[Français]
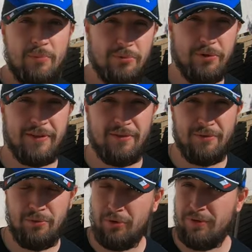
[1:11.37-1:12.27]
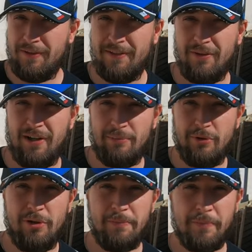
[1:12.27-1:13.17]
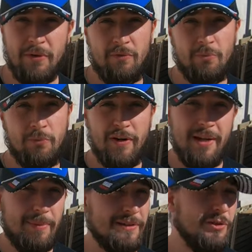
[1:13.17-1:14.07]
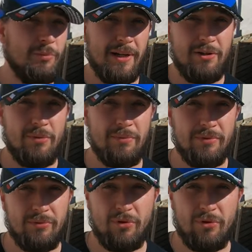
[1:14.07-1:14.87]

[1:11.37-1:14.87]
comme sur ce, 700 Raptor, vous pouvez les passer au belgum.